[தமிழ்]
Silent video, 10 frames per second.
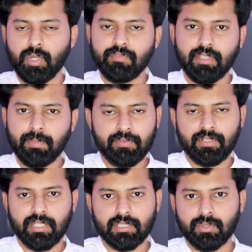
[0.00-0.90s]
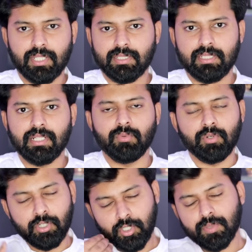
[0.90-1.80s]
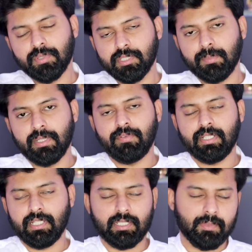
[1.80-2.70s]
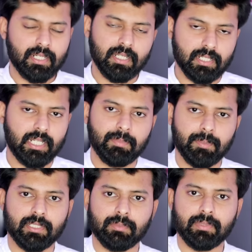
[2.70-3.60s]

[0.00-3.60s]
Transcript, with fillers: ஒன் வே பெனிஃபிட்டாக இருக்கக்கூடாது இல்லையா உங்களுக்கும் வந்து பெனிஃபிட்டாக இருக்க மாதிரி நான் கண்டிப்பாக